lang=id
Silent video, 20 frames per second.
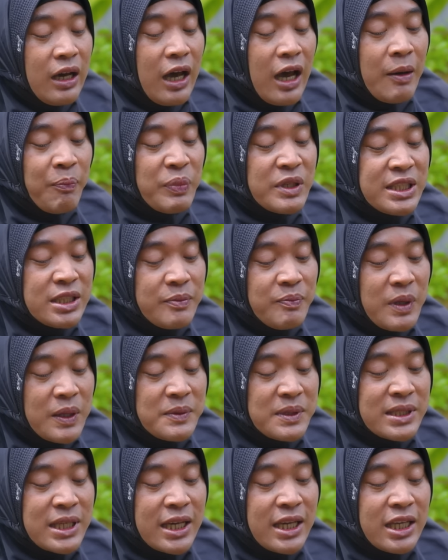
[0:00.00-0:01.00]
Apa
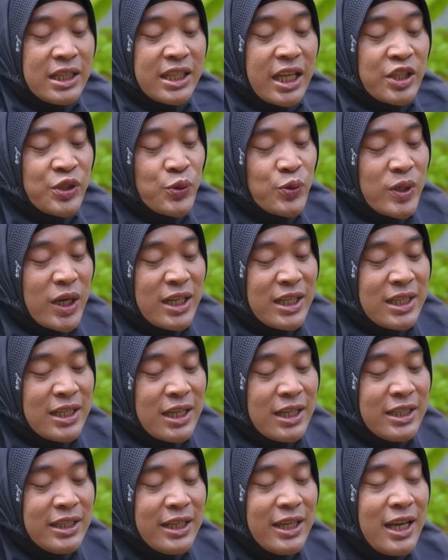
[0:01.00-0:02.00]
sebab saya tak suka
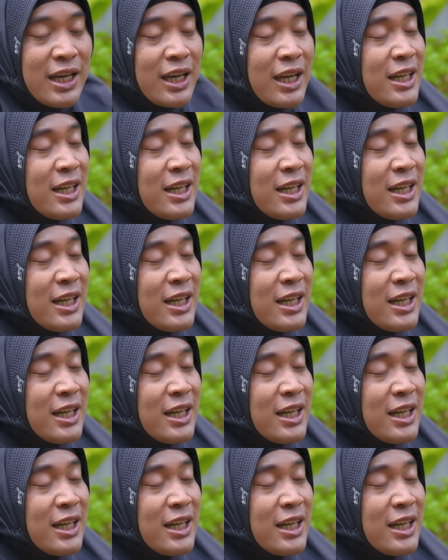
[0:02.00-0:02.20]
dengan dia?